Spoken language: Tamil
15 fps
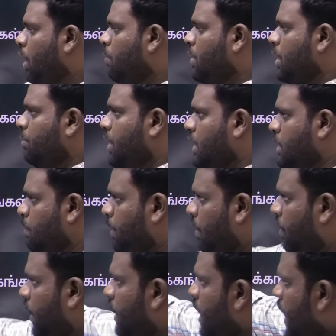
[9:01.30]
மற்றும் தேச
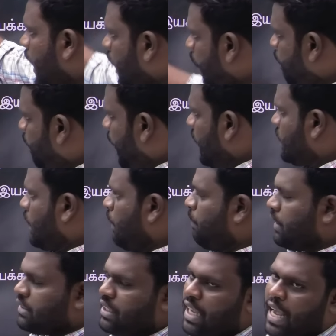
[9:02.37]
பிரிவினை இது அப்படியே
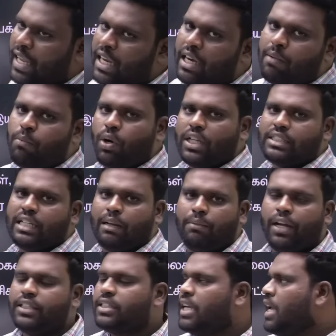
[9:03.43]
சிலபஸ் ஐஎன்எம் உடைய
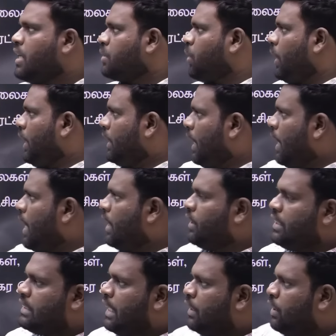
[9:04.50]
சிலபஸ் ஸோ இதை
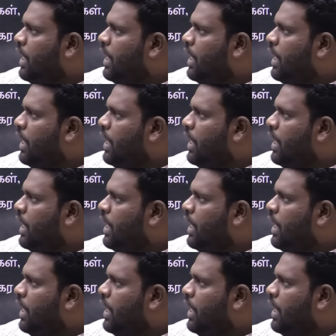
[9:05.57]
எல்லாத்தையும் சேர்த்து